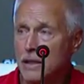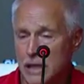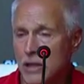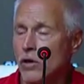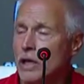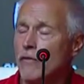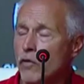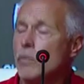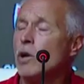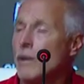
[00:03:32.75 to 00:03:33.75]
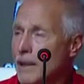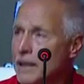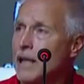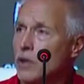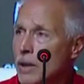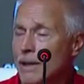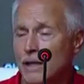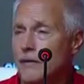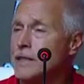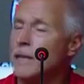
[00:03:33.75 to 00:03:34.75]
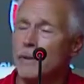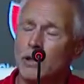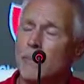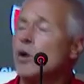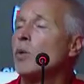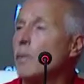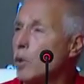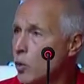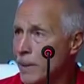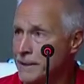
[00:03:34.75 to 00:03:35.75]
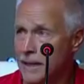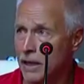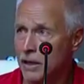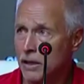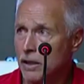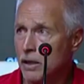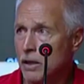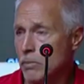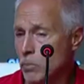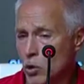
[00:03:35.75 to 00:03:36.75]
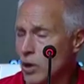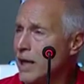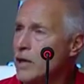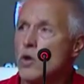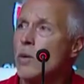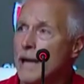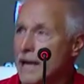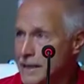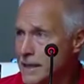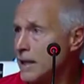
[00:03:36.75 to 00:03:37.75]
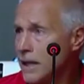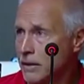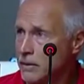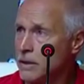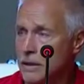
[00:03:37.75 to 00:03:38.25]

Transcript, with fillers: y, fuimos levantando la parte física, pero tampoco me puedo pasar porque no van a resistir.